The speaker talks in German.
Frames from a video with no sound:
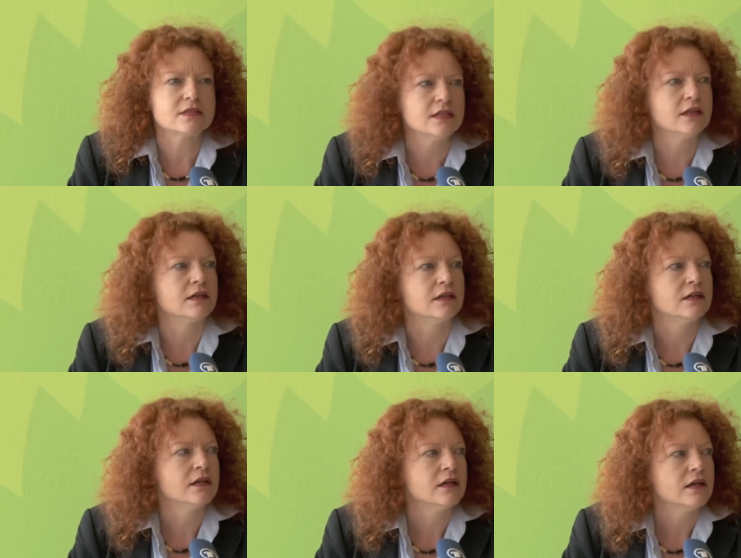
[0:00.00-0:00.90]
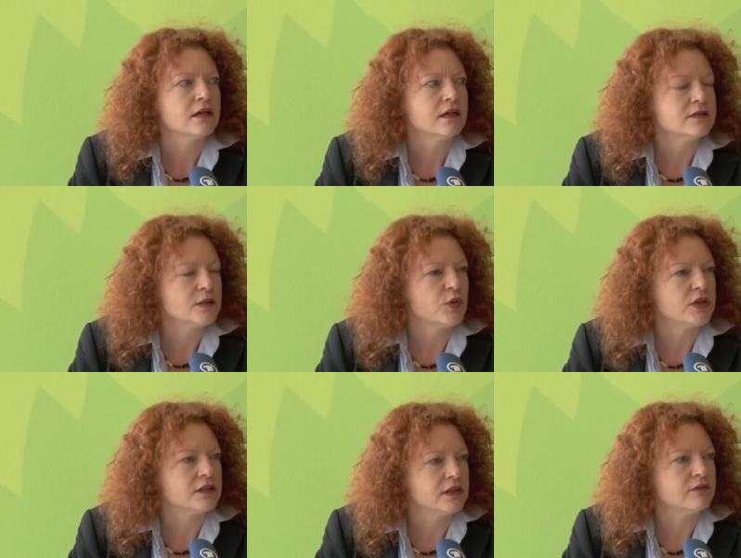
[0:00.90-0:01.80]
Ziel ist der
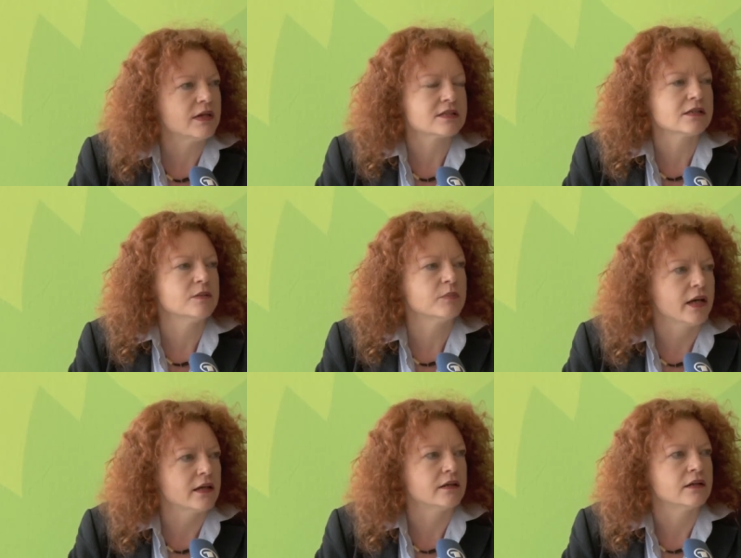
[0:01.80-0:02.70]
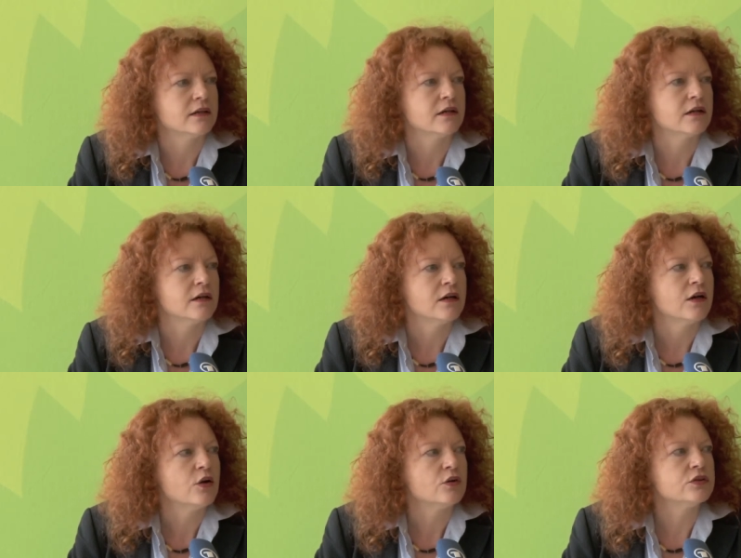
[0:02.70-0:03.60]
Politikwechsel in Bayern.
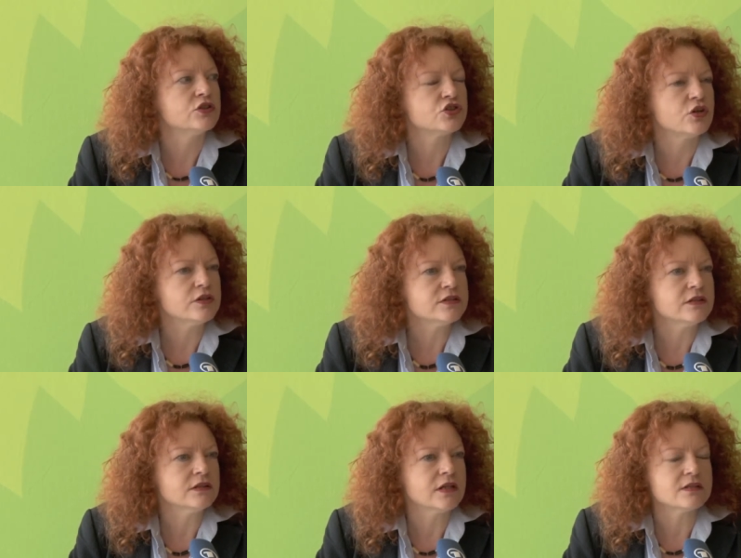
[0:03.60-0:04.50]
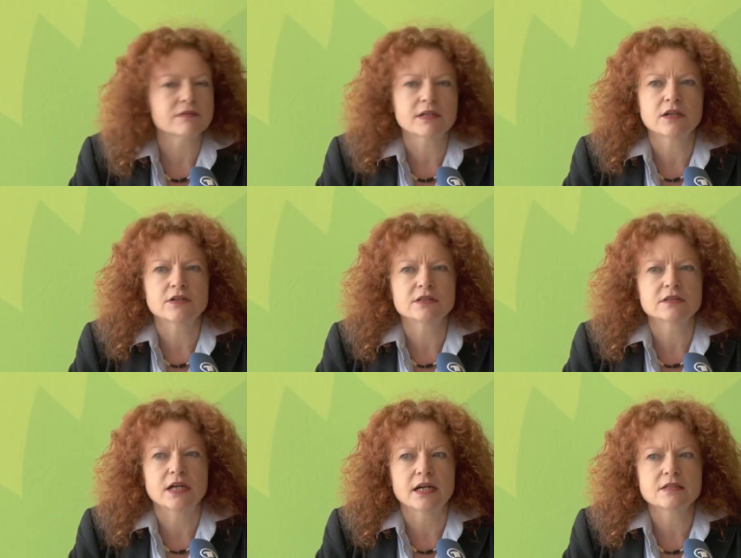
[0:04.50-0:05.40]
Und die Chancen, das
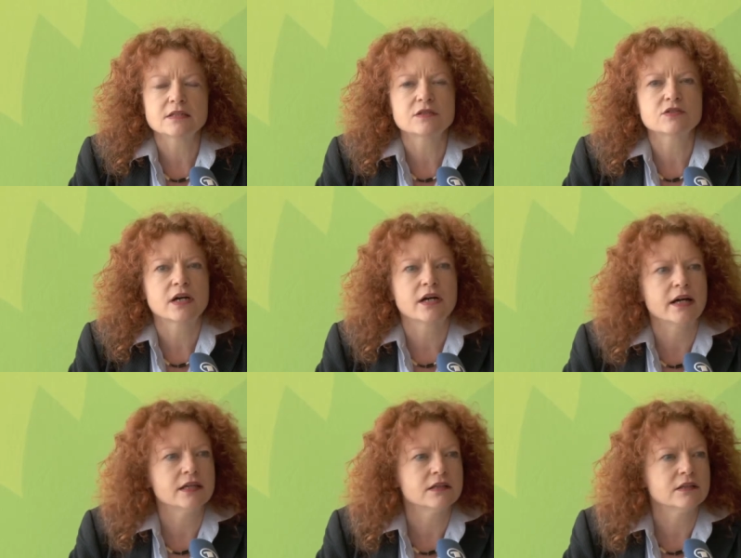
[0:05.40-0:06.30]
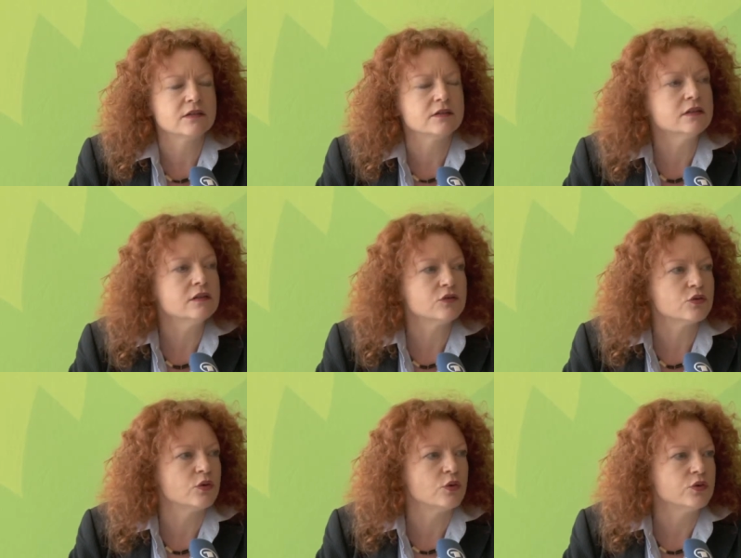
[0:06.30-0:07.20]
2013 zu erreichen, sind
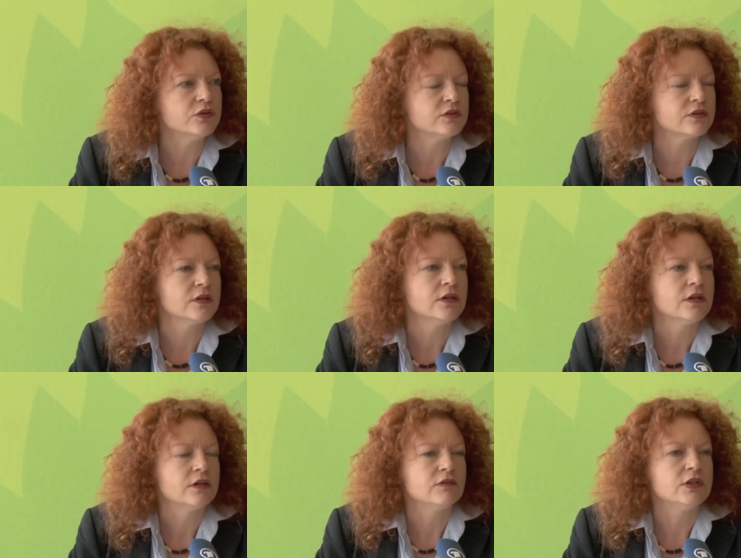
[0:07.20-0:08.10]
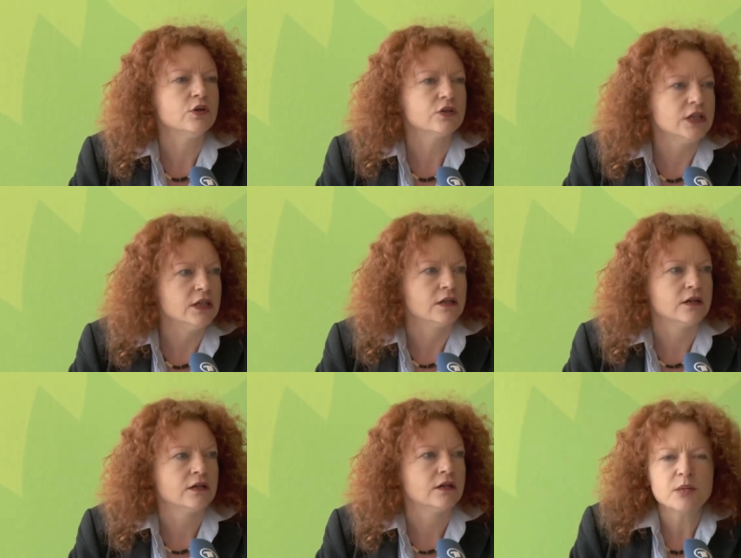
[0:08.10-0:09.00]
so groß wie noch nie.
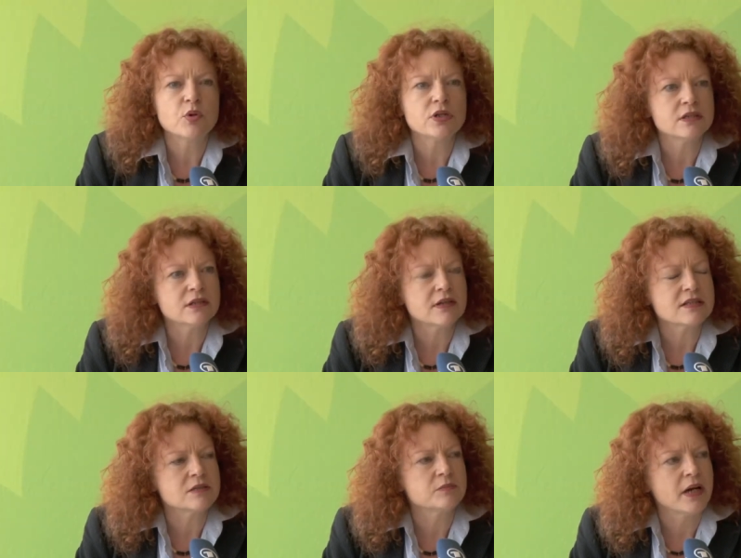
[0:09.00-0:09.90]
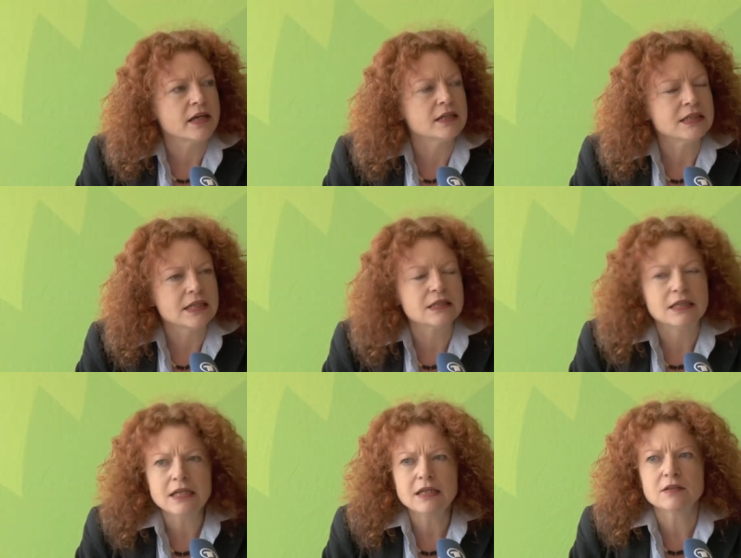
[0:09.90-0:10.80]
Ein Politikwechsel in Bayern geht
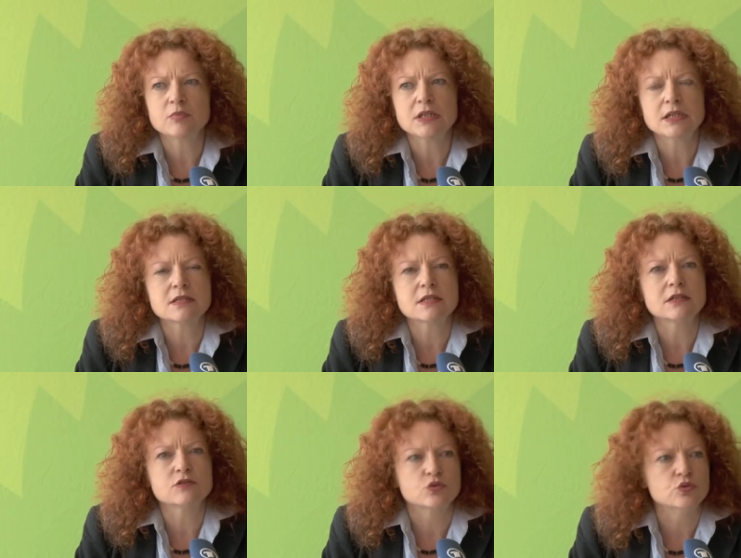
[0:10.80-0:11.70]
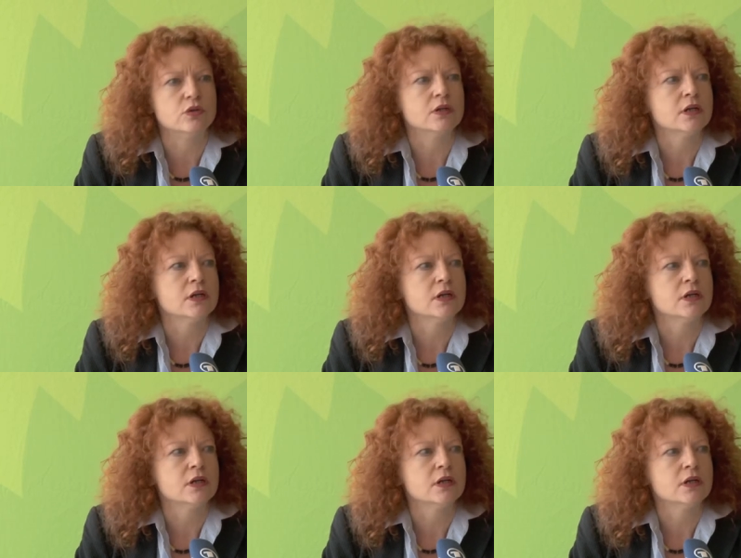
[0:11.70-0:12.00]
nicht mit der CSU.